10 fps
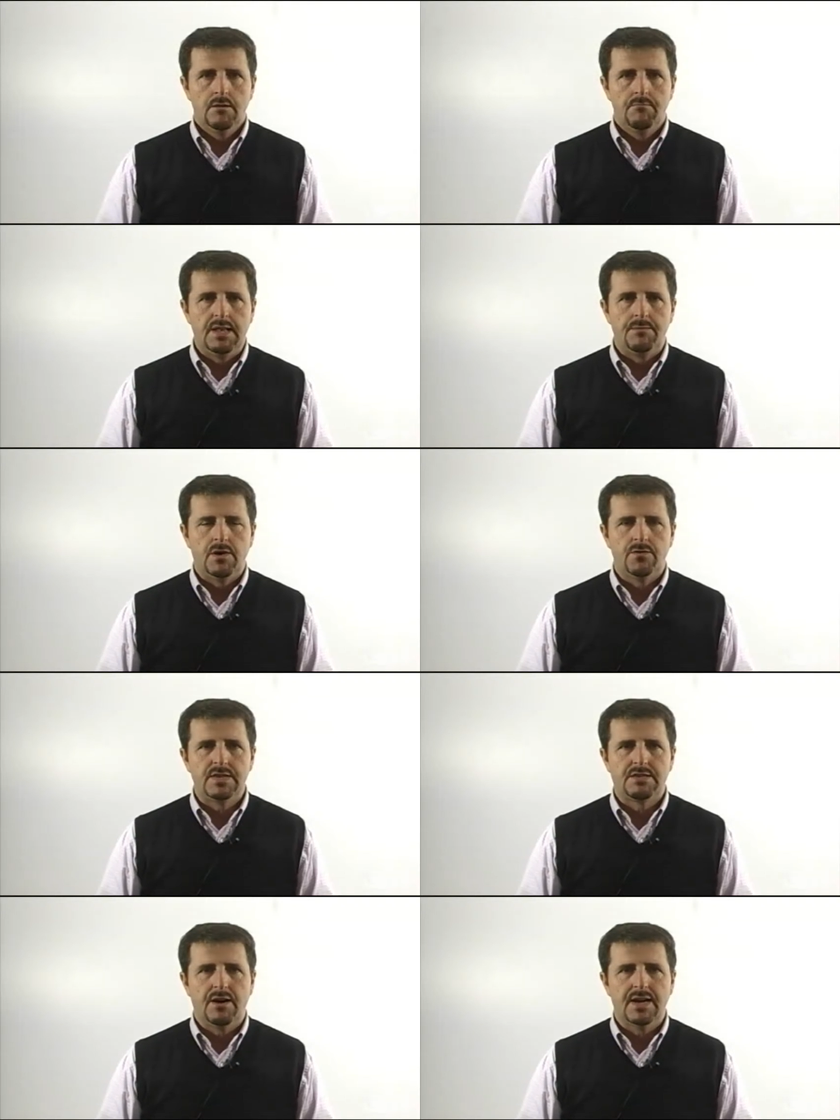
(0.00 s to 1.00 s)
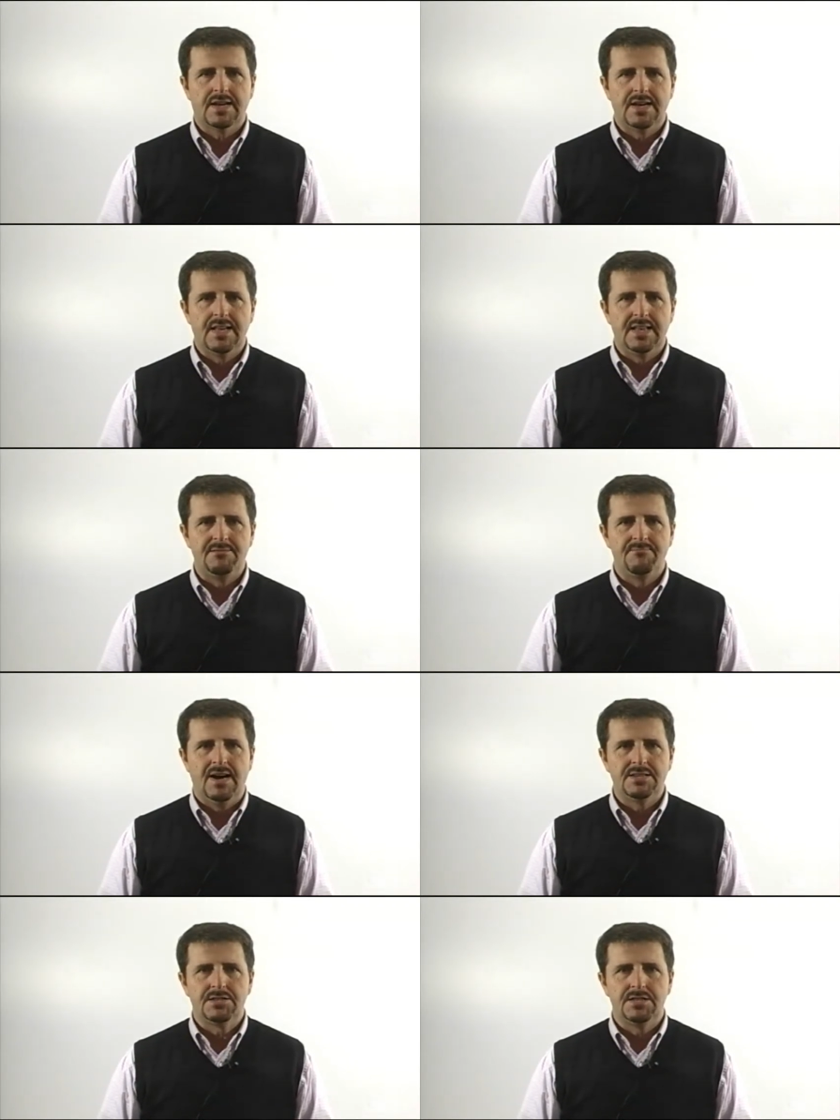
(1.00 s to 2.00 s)
Bene, abbiamo visto anche le
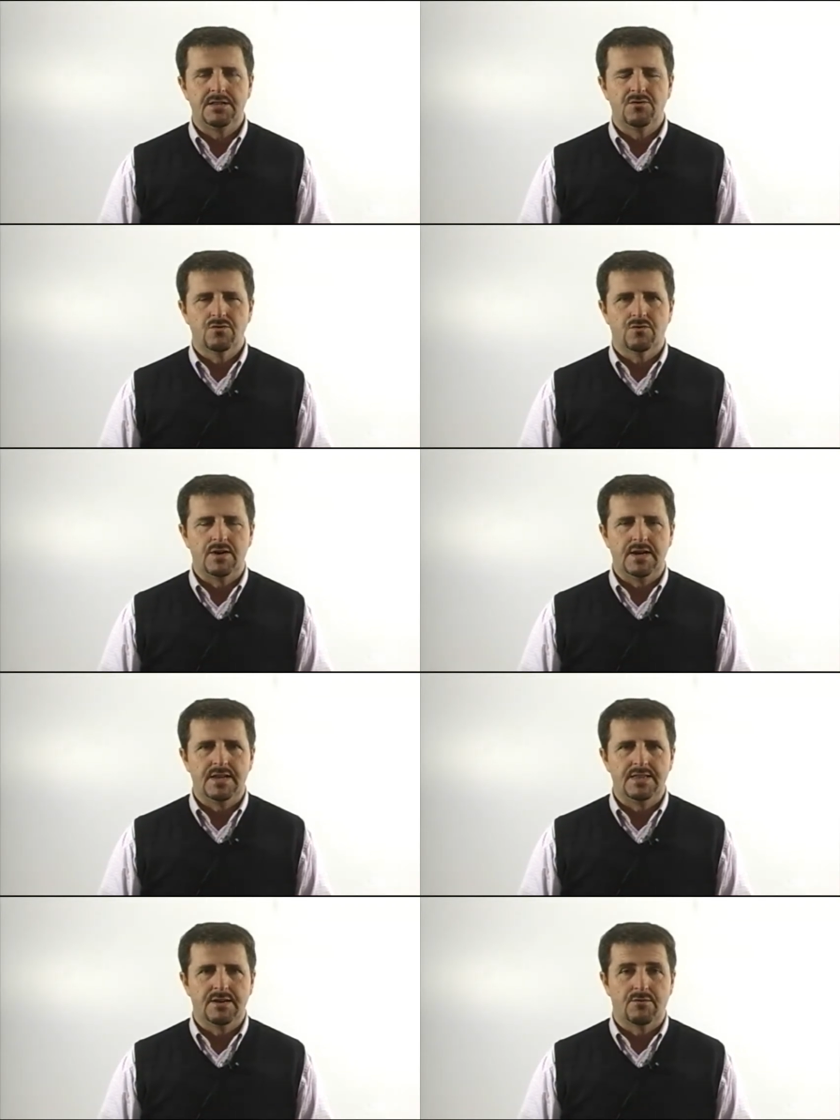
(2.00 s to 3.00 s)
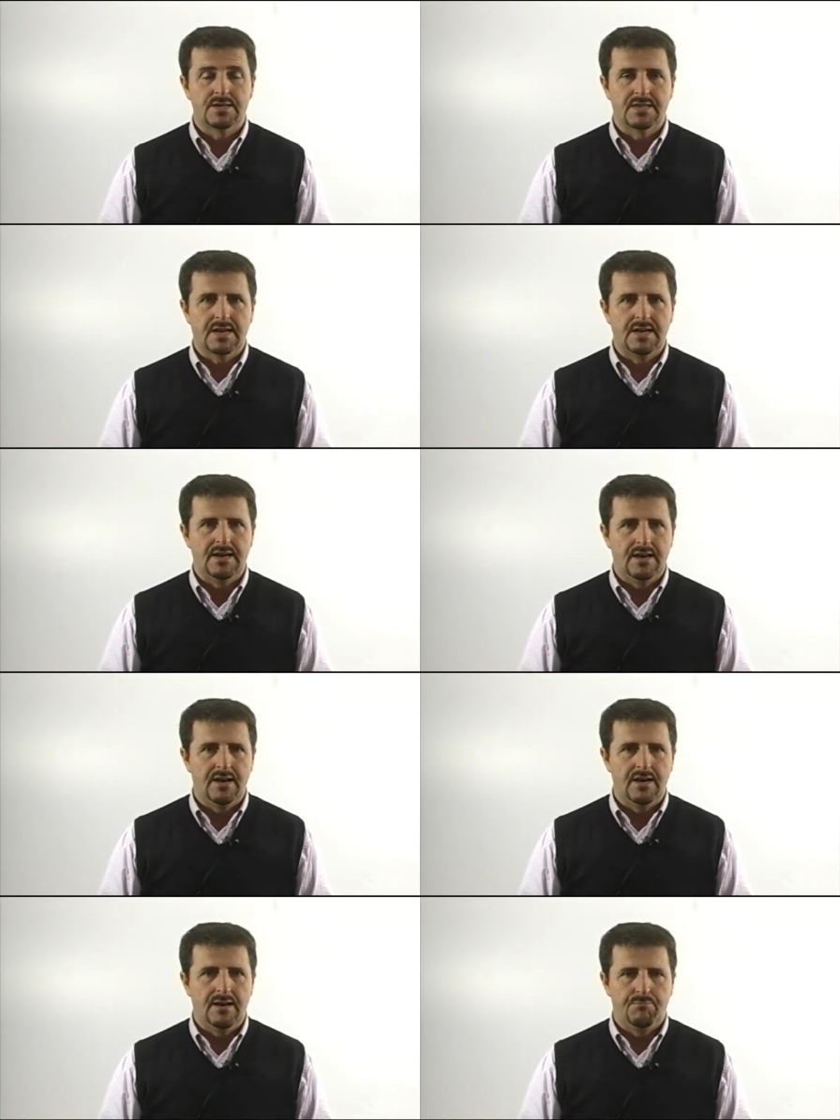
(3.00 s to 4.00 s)
immagini e dunque di questa che
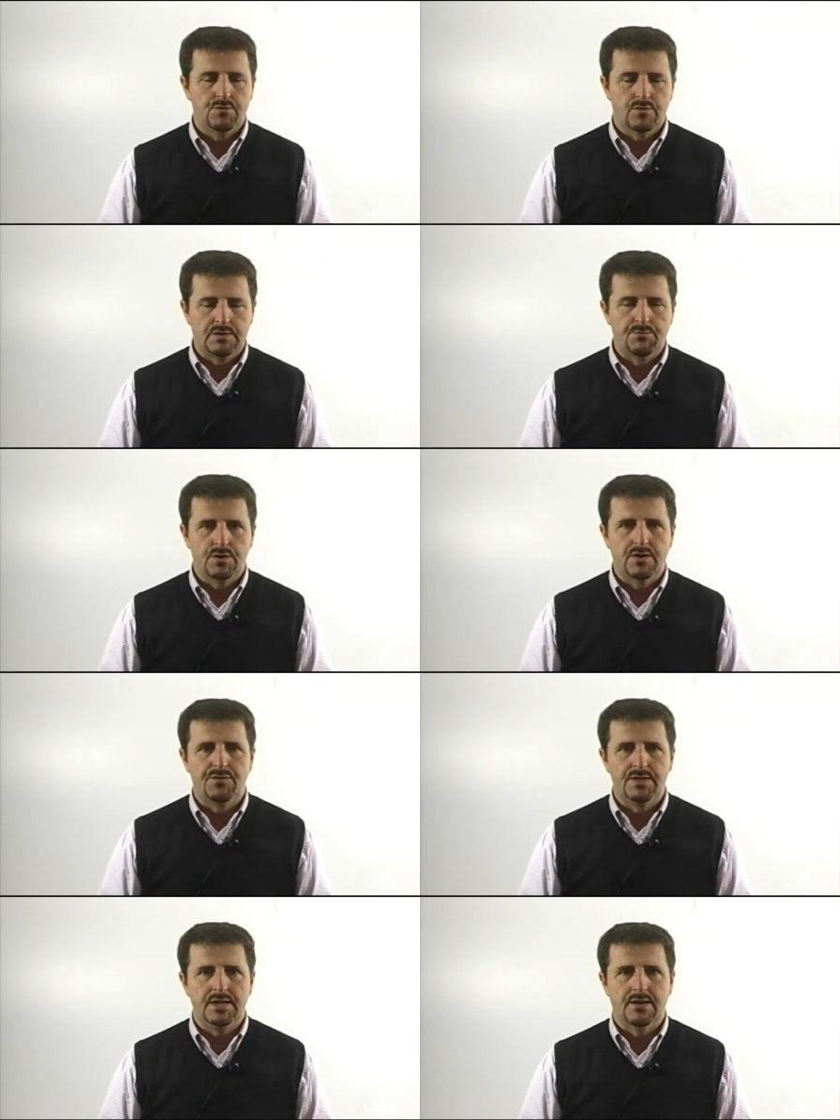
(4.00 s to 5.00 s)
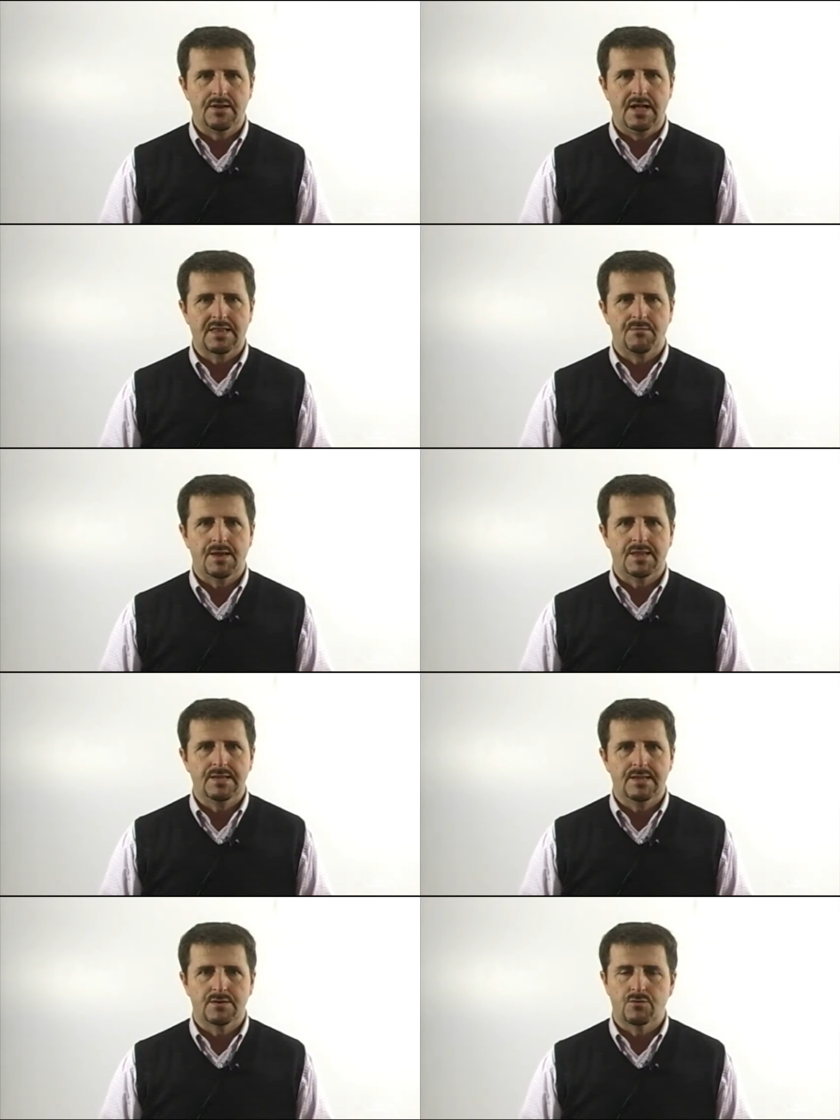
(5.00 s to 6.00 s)
eh, appunto si può definire un'altra
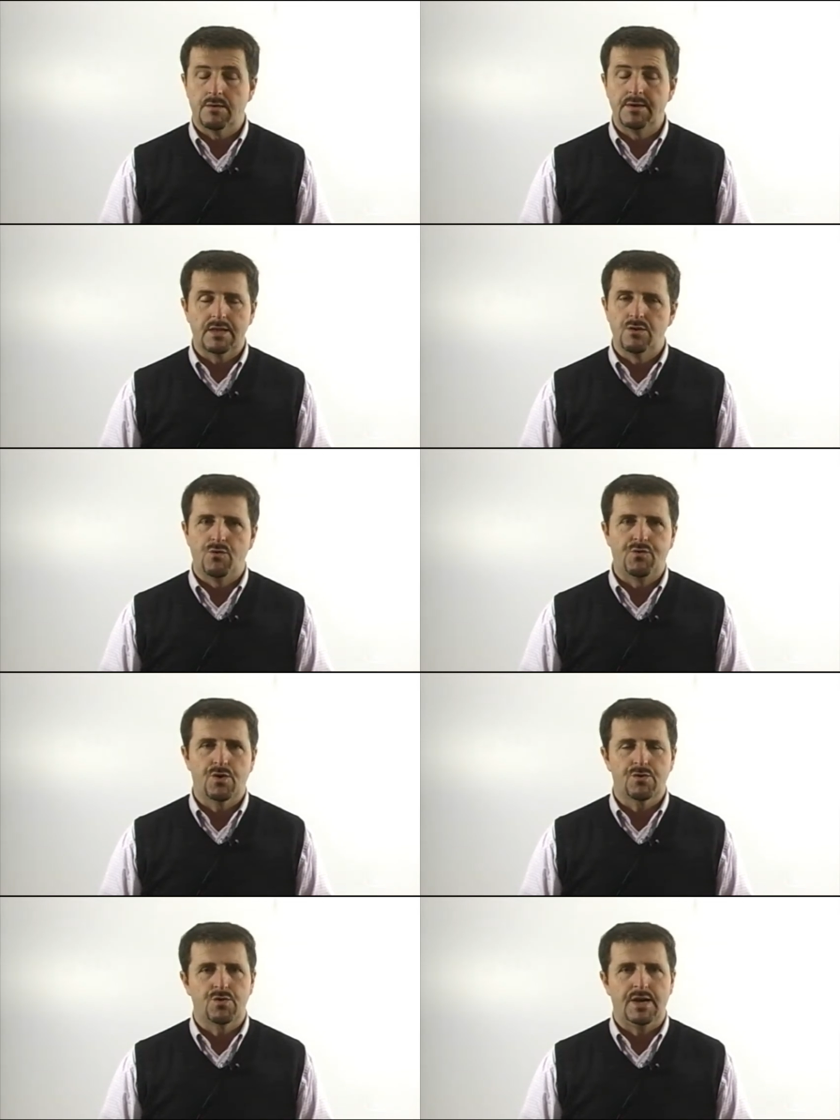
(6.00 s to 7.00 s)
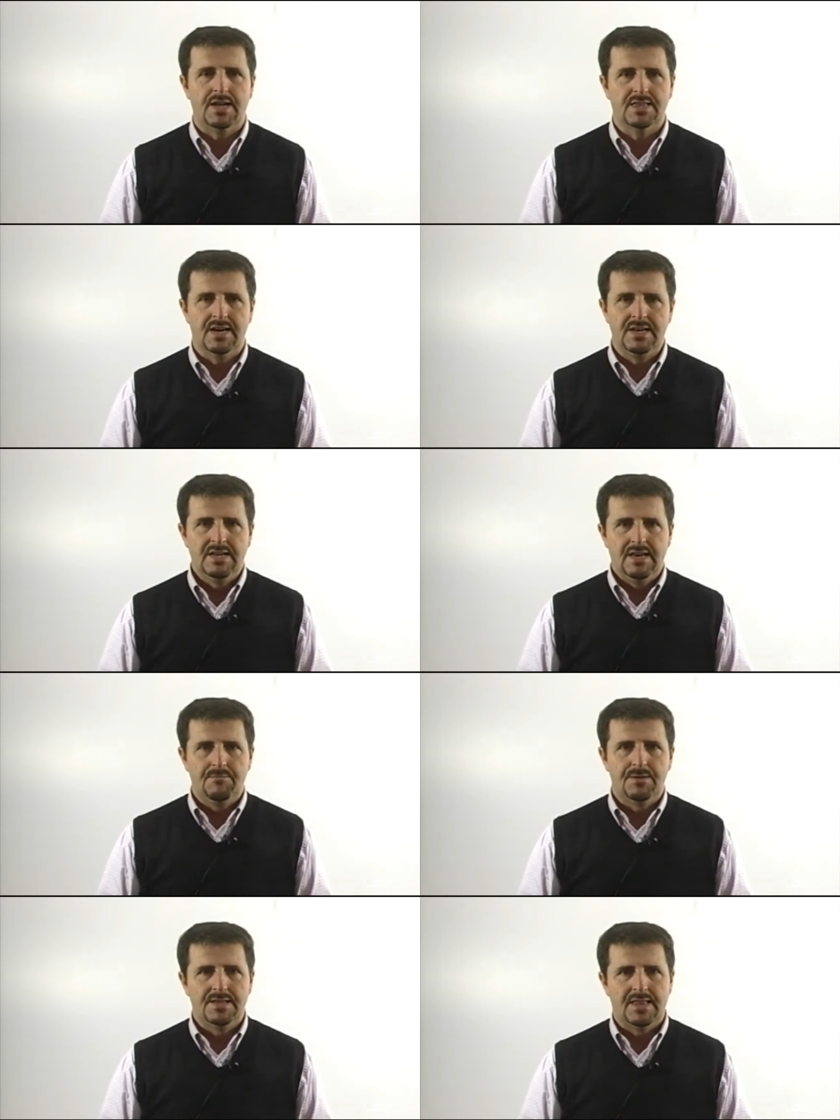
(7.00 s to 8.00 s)
partita sicuramente non fortunata e
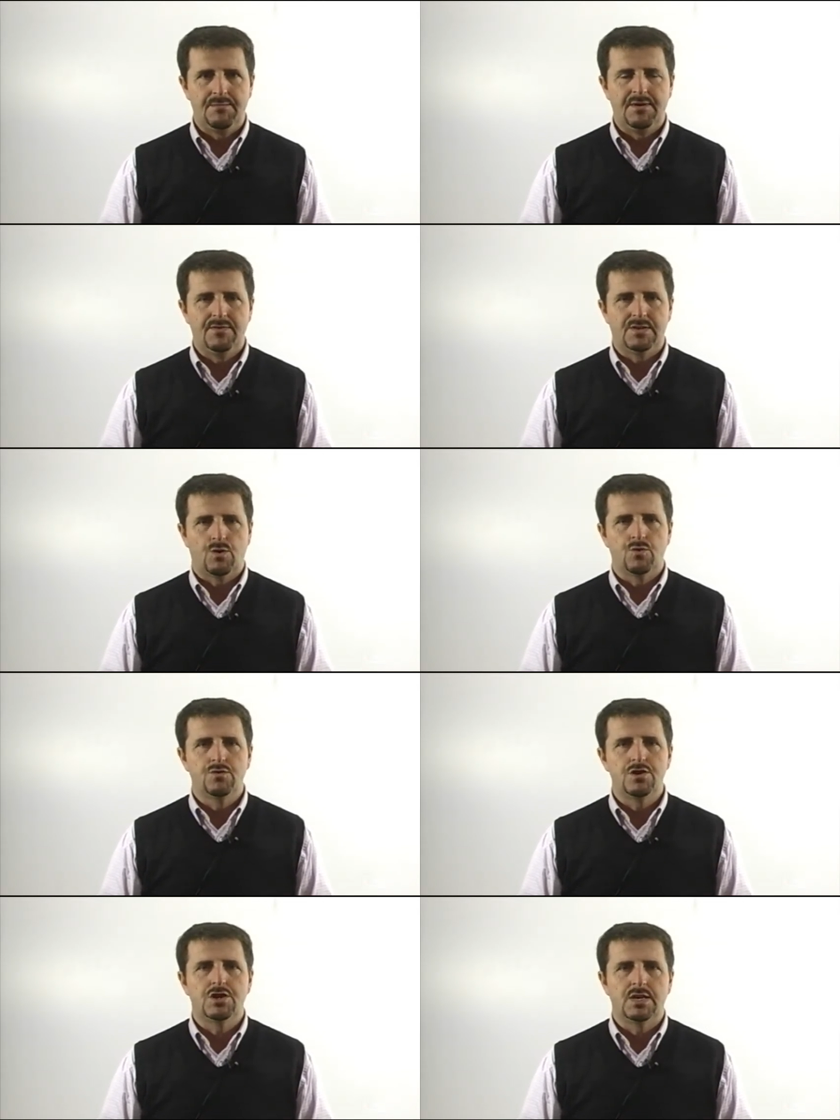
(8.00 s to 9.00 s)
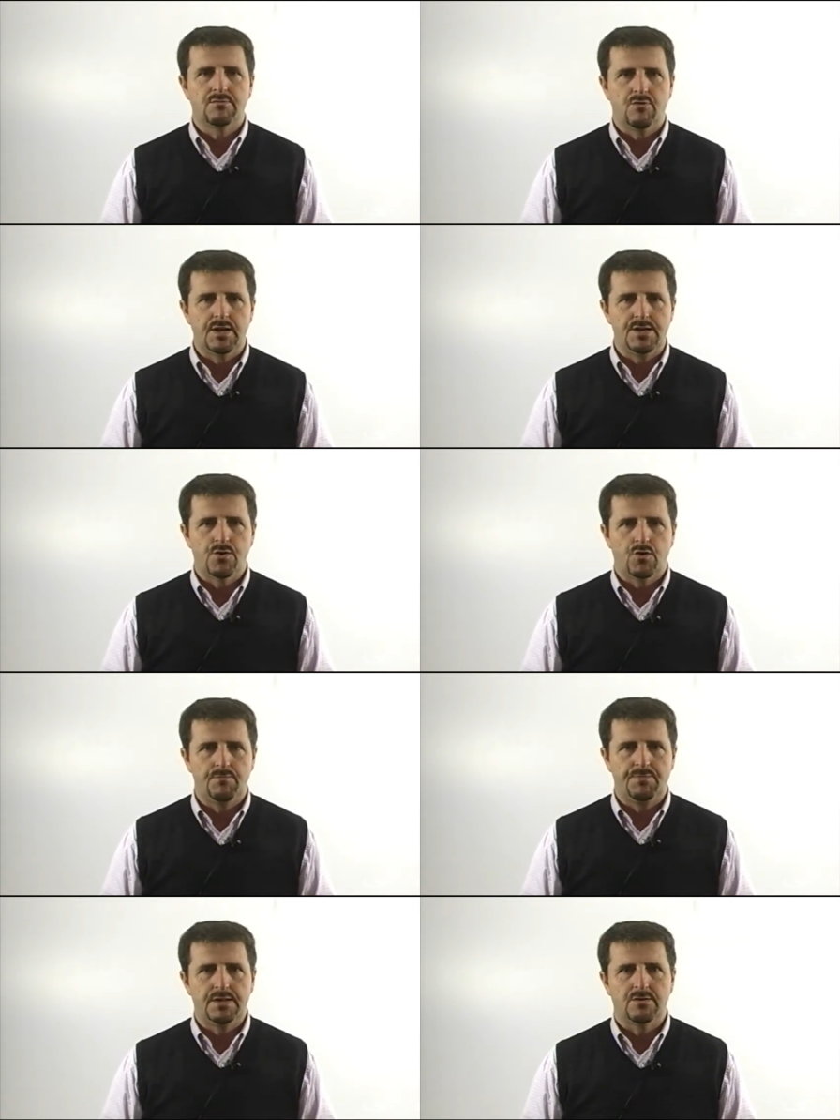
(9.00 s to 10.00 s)
per l'Inter. Abbiamo visto l'undicesimo legno
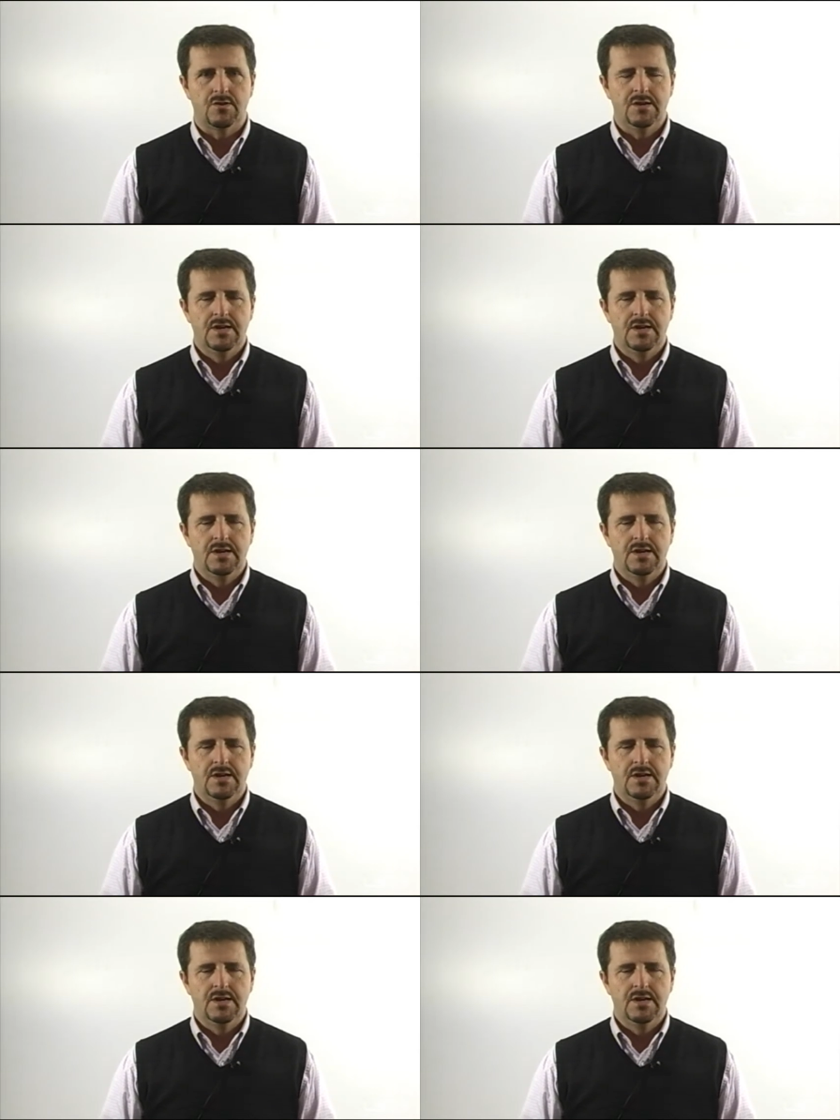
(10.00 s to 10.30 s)
colpito,